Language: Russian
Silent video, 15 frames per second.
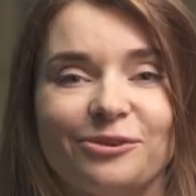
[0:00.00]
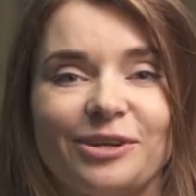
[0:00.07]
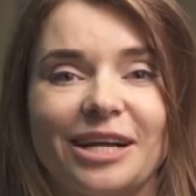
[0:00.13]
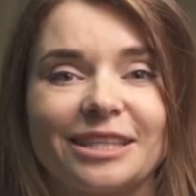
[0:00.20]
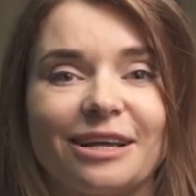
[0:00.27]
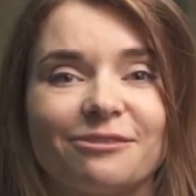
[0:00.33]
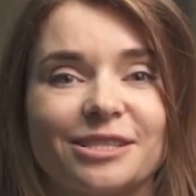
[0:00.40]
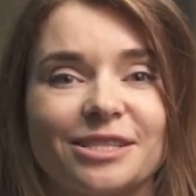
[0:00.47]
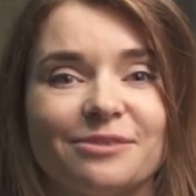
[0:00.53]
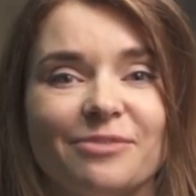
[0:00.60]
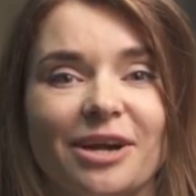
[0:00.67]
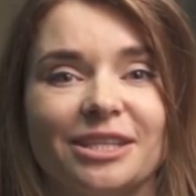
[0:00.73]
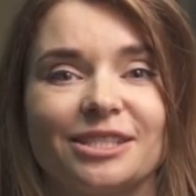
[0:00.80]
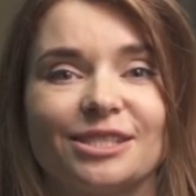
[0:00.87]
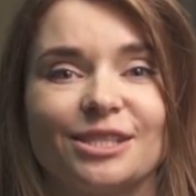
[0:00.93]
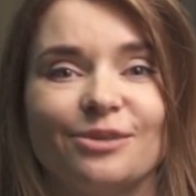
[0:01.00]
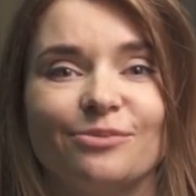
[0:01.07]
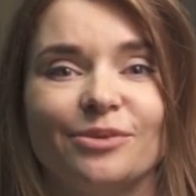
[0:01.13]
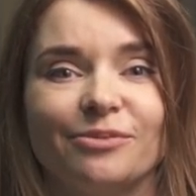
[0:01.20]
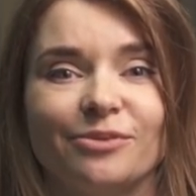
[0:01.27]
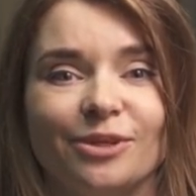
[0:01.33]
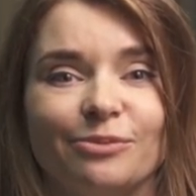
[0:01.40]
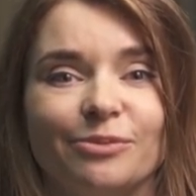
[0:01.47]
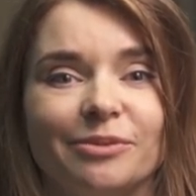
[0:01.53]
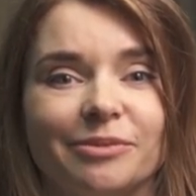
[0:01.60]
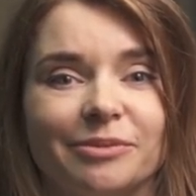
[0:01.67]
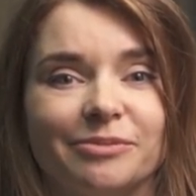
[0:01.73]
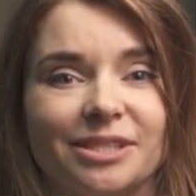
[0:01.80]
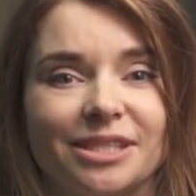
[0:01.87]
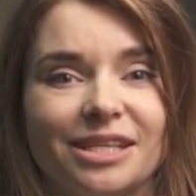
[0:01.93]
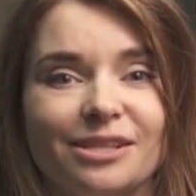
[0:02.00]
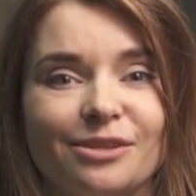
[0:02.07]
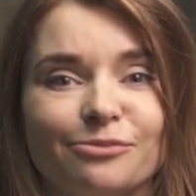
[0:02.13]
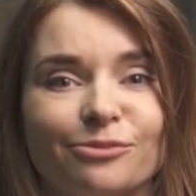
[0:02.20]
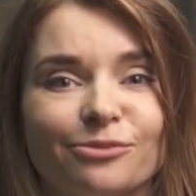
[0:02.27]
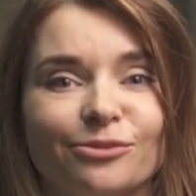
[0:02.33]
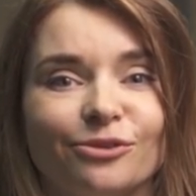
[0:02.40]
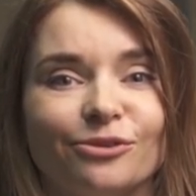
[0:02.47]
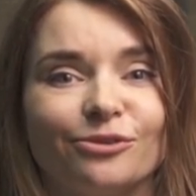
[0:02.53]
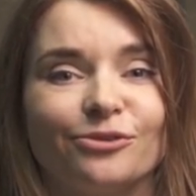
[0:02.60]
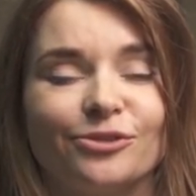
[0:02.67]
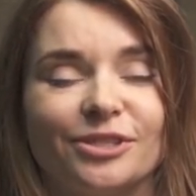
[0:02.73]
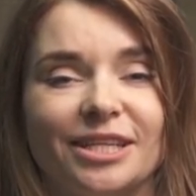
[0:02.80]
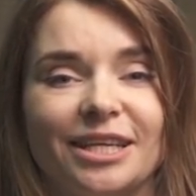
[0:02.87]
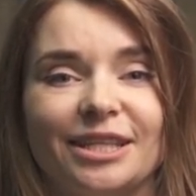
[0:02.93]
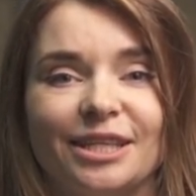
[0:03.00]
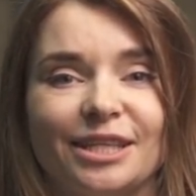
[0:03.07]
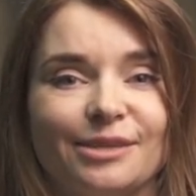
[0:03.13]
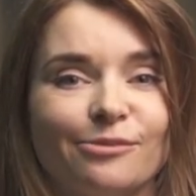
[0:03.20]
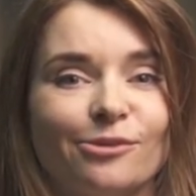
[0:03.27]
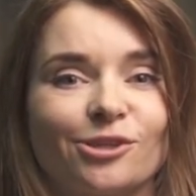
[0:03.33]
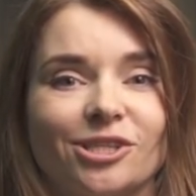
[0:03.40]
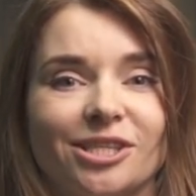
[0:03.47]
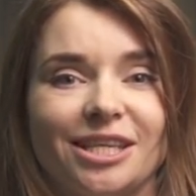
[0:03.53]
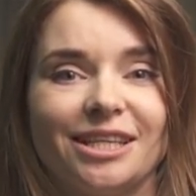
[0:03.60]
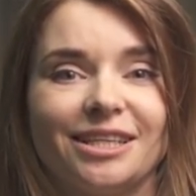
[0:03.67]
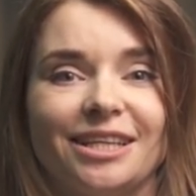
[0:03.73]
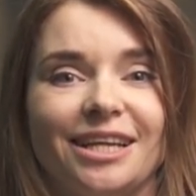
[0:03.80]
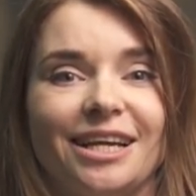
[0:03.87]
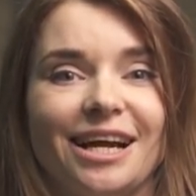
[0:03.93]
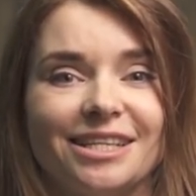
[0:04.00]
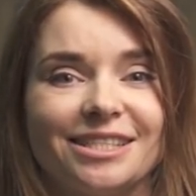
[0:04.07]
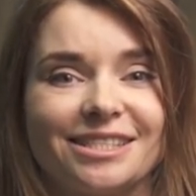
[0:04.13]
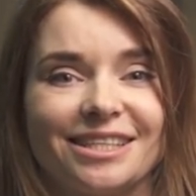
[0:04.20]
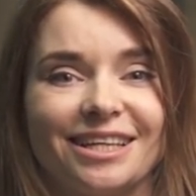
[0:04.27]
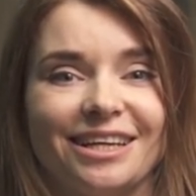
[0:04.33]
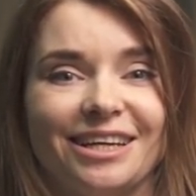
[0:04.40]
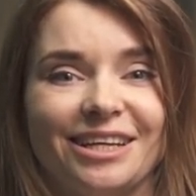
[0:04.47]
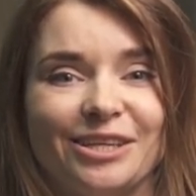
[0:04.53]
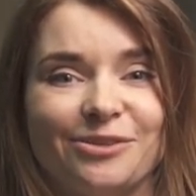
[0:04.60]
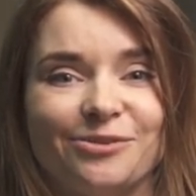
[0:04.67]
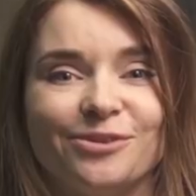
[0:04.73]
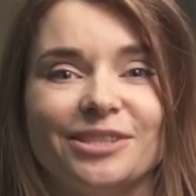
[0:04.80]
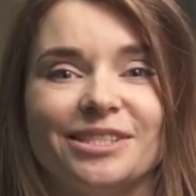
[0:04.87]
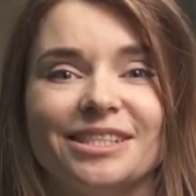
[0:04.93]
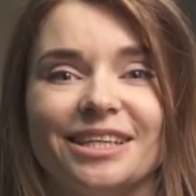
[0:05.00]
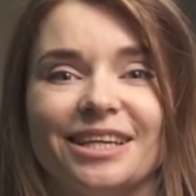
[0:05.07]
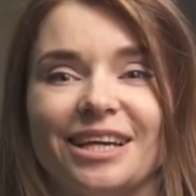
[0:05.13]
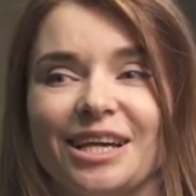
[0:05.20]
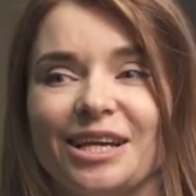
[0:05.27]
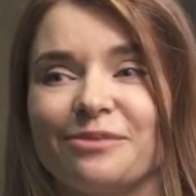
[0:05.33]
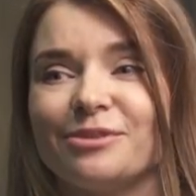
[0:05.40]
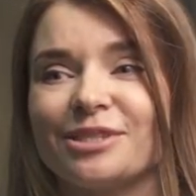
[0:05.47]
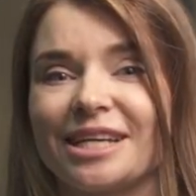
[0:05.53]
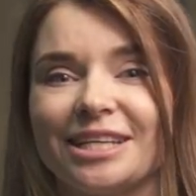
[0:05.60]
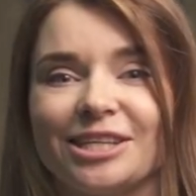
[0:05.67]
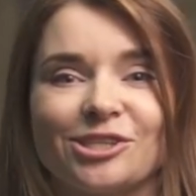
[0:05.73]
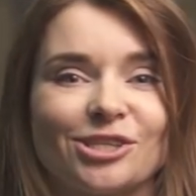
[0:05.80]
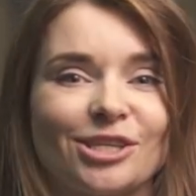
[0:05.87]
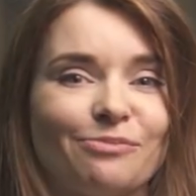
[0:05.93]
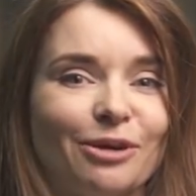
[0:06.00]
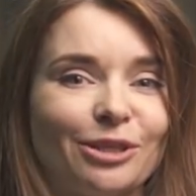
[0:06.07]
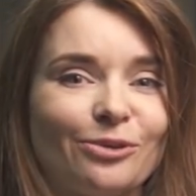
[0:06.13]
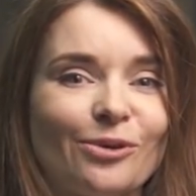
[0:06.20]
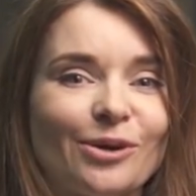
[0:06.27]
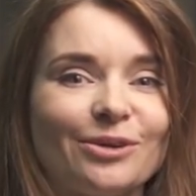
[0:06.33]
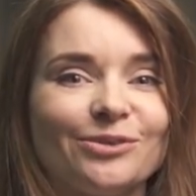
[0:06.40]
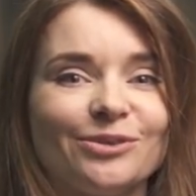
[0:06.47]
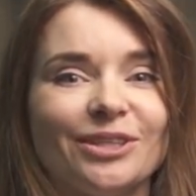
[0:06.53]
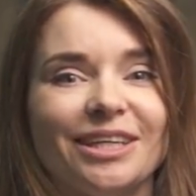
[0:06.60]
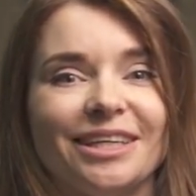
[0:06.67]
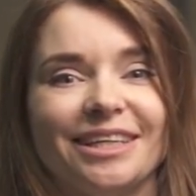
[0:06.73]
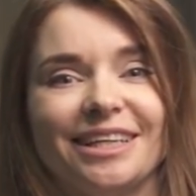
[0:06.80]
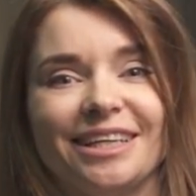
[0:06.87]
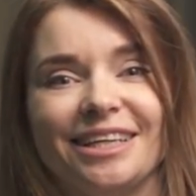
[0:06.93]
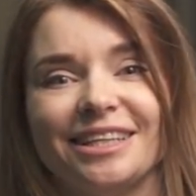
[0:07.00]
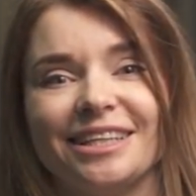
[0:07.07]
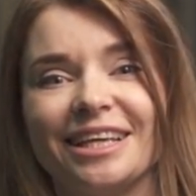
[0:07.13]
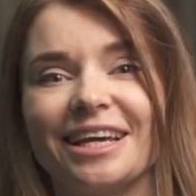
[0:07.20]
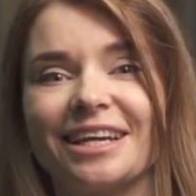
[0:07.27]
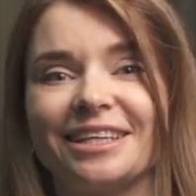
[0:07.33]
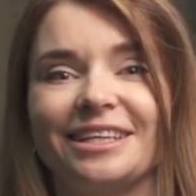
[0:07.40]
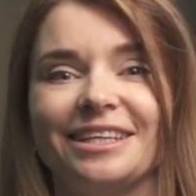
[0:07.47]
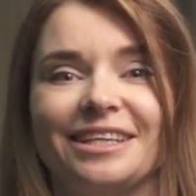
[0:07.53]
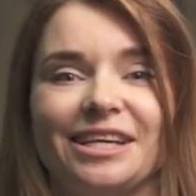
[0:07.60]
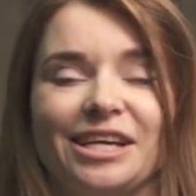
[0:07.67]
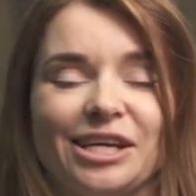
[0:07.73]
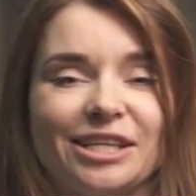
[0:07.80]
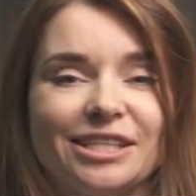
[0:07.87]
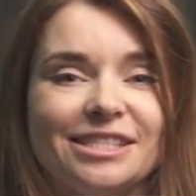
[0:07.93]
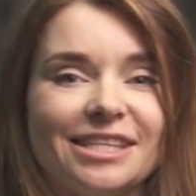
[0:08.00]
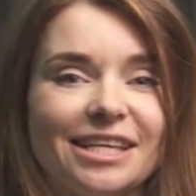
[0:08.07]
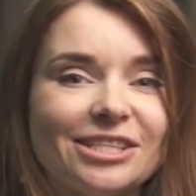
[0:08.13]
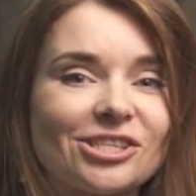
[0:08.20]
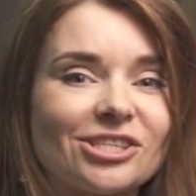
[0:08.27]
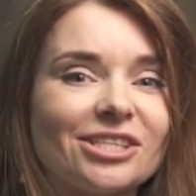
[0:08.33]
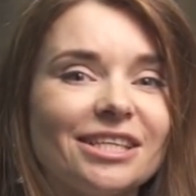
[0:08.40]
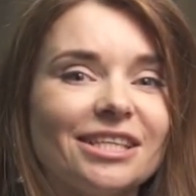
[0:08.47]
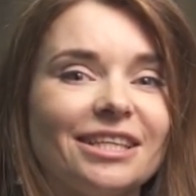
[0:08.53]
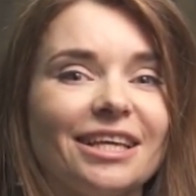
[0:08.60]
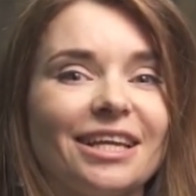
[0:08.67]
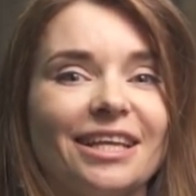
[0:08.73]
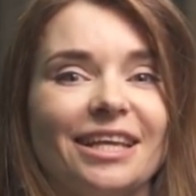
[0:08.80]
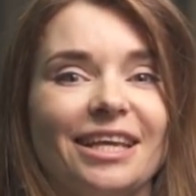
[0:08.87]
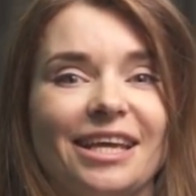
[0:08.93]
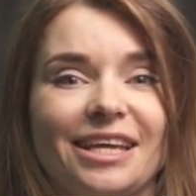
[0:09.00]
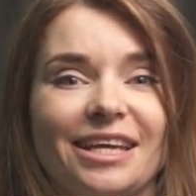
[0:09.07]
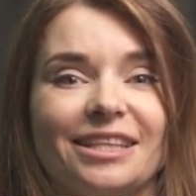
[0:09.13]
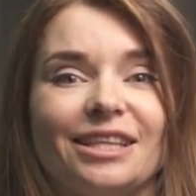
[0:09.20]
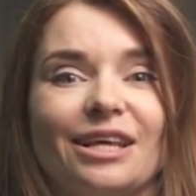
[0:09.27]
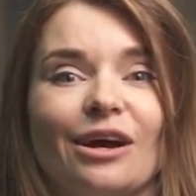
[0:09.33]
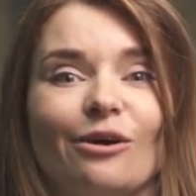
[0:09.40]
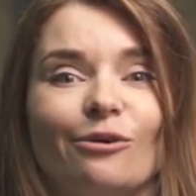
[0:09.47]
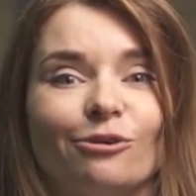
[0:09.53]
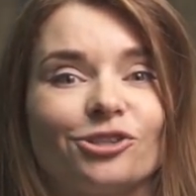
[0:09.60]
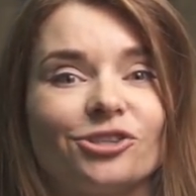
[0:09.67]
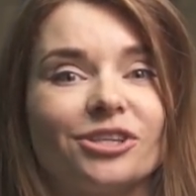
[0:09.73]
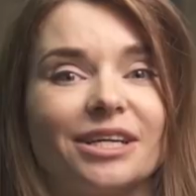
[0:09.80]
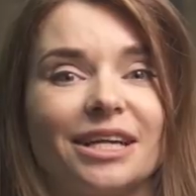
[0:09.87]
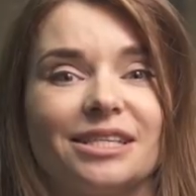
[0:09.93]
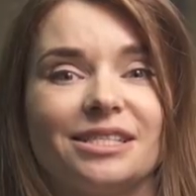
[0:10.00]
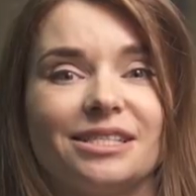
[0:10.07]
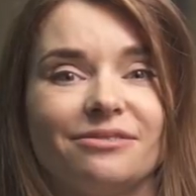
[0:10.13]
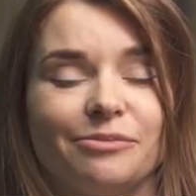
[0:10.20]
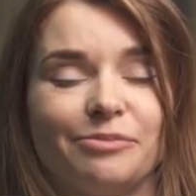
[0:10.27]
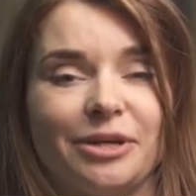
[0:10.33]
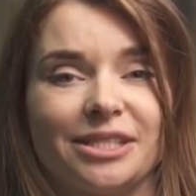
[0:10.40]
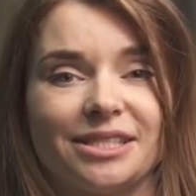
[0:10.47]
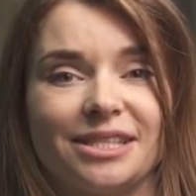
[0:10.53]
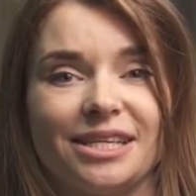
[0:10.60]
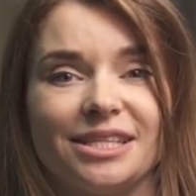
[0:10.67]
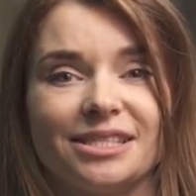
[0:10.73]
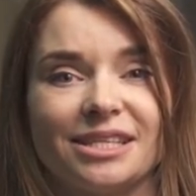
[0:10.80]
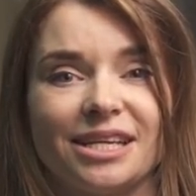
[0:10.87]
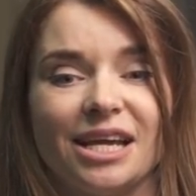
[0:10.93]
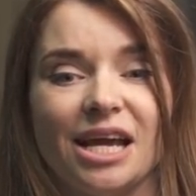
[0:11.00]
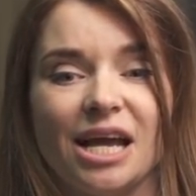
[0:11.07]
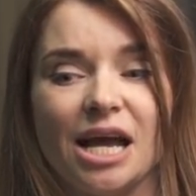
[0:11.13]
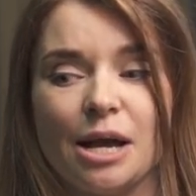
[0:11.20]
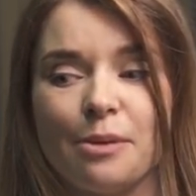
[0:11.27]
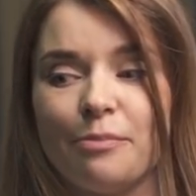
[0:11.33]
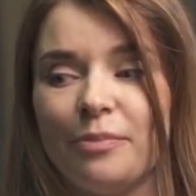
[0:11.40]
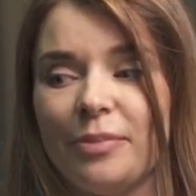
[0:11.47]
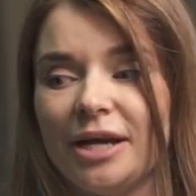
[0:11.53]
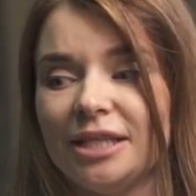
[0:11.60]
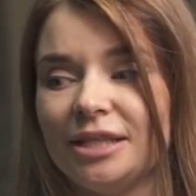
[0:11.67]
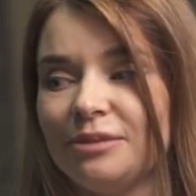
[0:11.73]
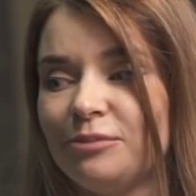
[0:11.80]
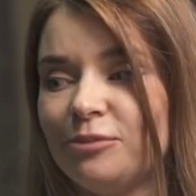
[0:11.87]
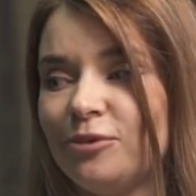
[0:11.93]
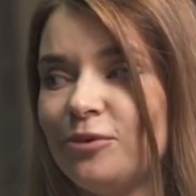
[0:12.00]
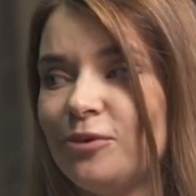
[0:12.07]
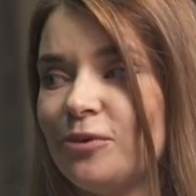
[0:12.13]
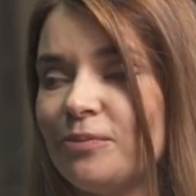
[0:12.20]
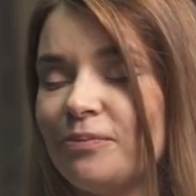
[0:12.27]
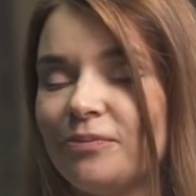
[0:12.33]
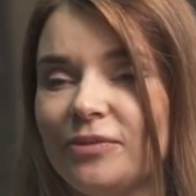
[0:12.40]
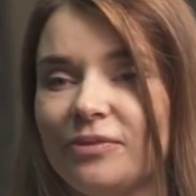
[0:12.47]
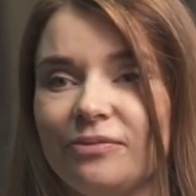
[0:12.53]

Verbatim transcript: Когда вы занимаетесь любым, любимым делом, Вселенная не может не откликаться в виде бесконечных потоков энергии, денежной энергии. Это очень красивый процесс, поэтому